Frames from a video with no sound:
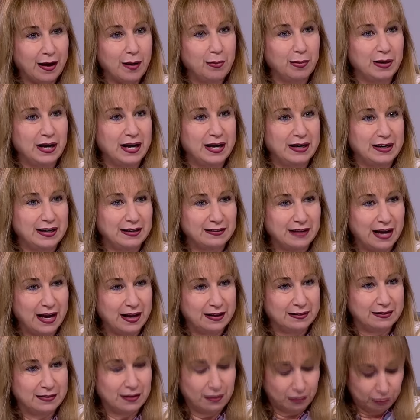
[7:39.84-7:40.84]
قبل أن
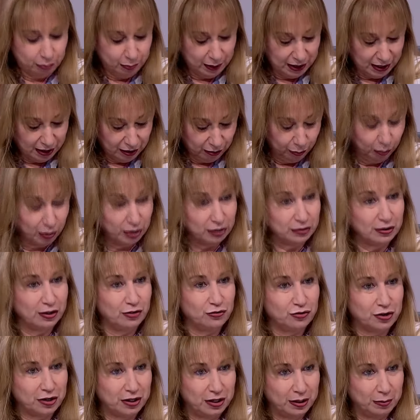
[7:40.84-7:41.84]
نتحدث بأنماط
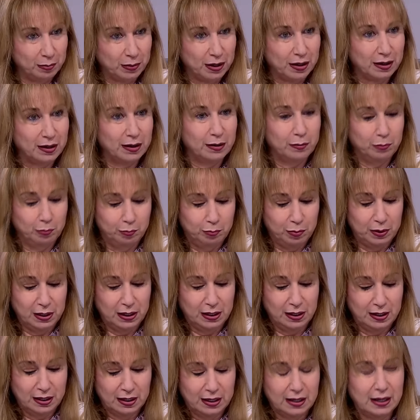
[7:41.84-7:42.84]
الجريمة
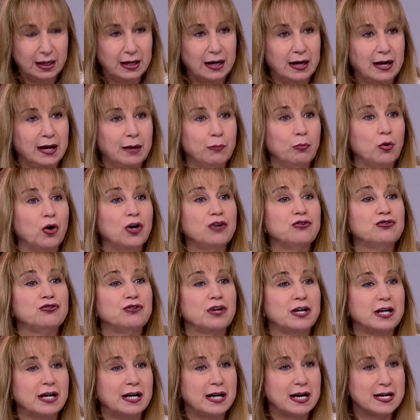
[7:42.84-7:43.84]

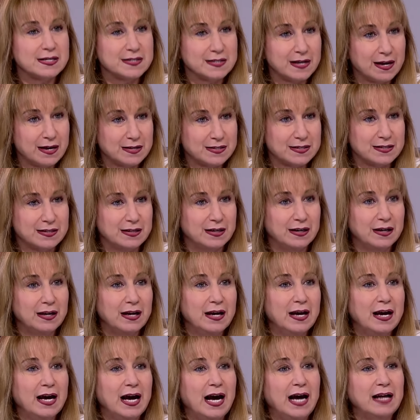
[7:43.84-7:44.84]
بالمؤشر الأساسي
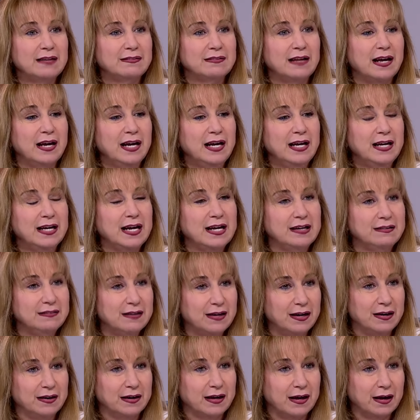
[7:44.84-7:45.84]
حتى إحنا
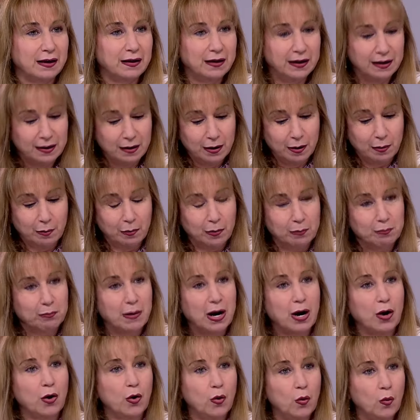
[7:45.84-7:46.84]
يدلنا
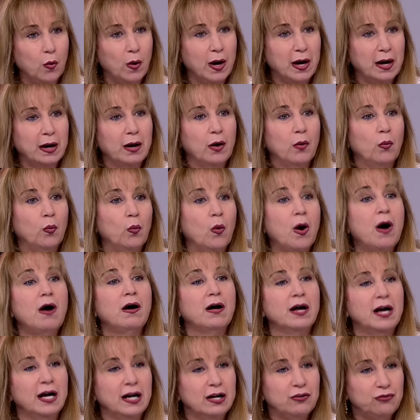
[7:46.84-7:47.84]
ما هو
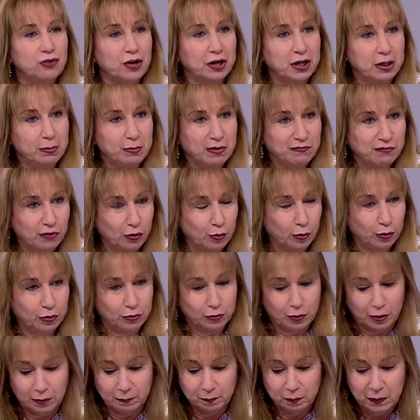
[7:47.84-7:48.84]
واقع الجريمة في
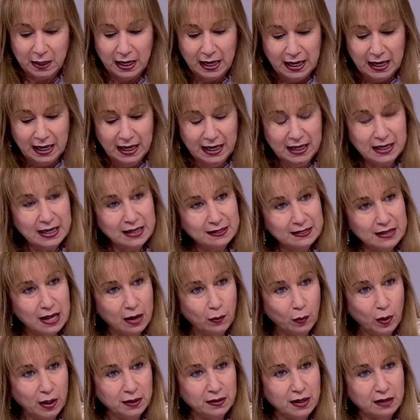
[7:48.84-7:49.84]
الأردن إحنا
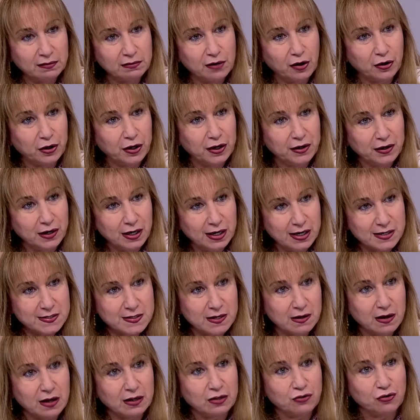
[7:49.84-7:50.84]
تناولنا التقرير
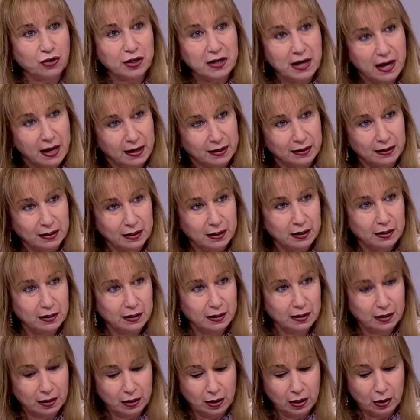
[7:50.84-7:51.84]
الإحصائي الجنائي
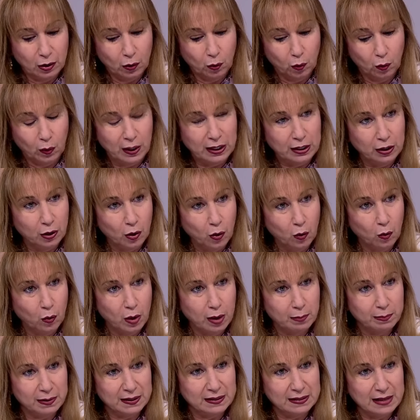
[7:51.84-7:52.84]
صحيح واللي
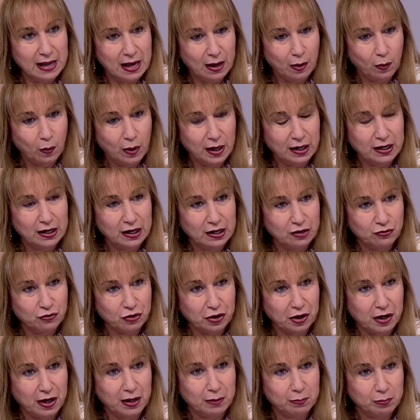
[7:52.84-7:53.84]
هو بتناول
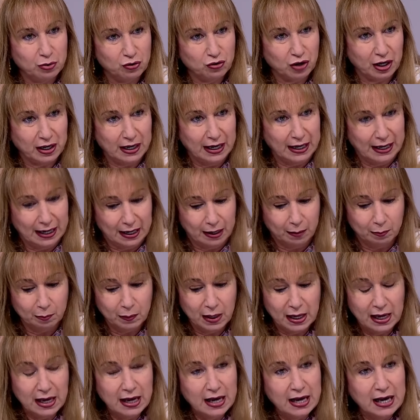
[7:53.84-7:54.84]
الجرائم بشكل عام
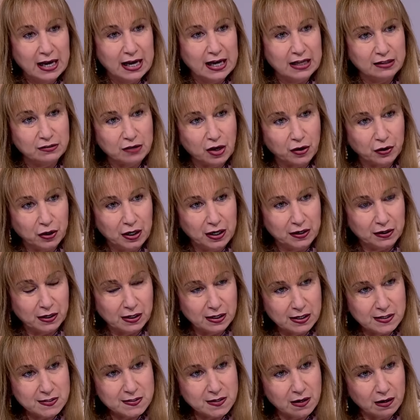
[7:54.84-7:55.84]
نعم. التقرير
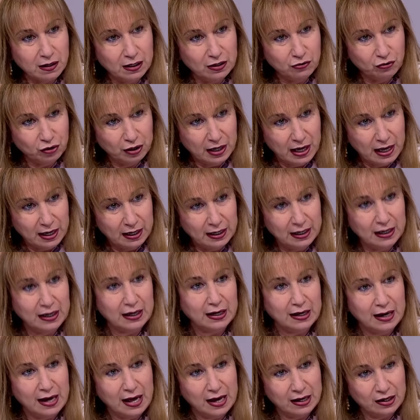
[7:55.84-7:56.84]
الإحصاء الجنائي
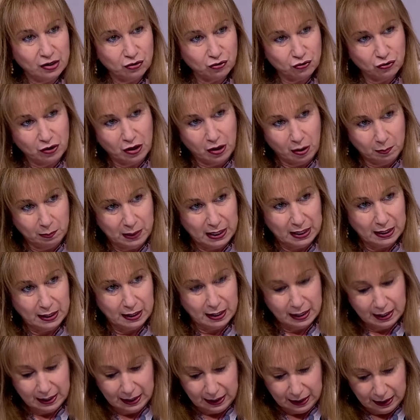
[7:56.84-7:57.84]
لا يشتمل
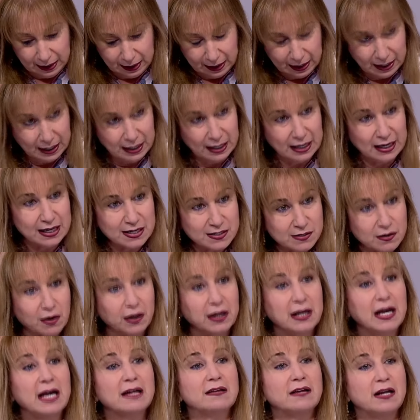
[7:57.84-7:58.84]

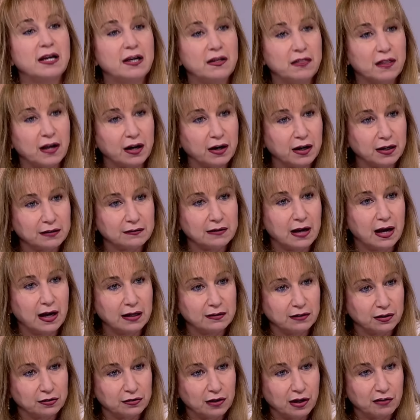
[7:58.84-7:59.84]
الإحصائيات اللي ذكرتها
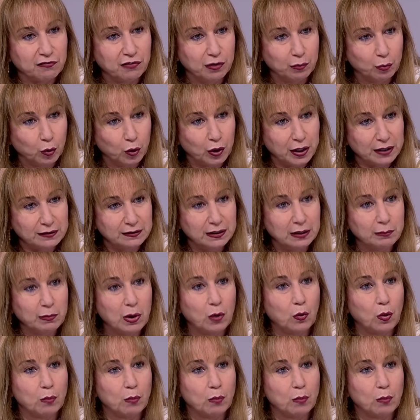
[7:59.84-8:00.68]
حضرتك في المقدمة